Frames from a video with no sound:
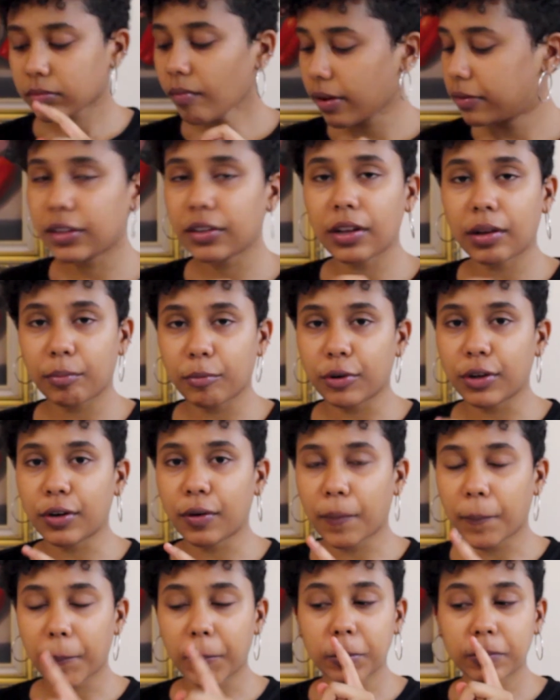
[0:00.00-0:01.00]
Esto es tan
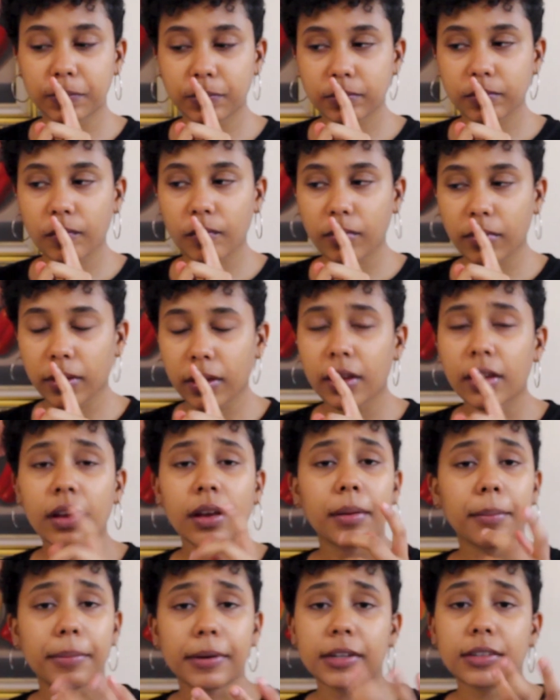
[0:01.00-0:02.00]
bueno,
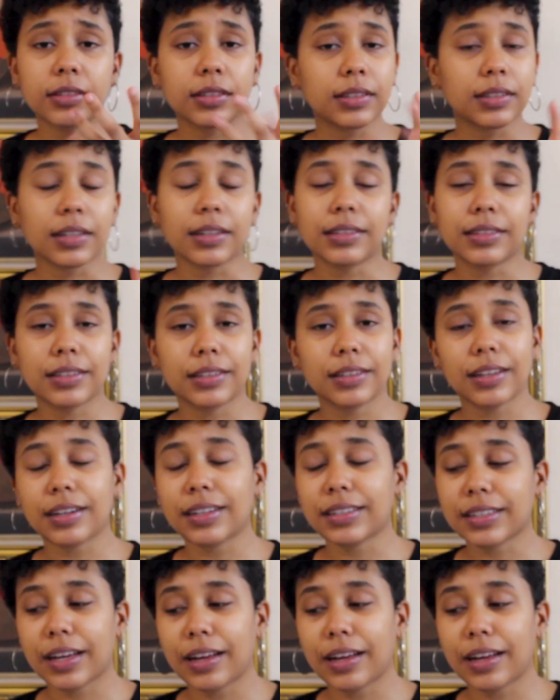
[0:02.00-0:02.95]
pero sí se lo siente la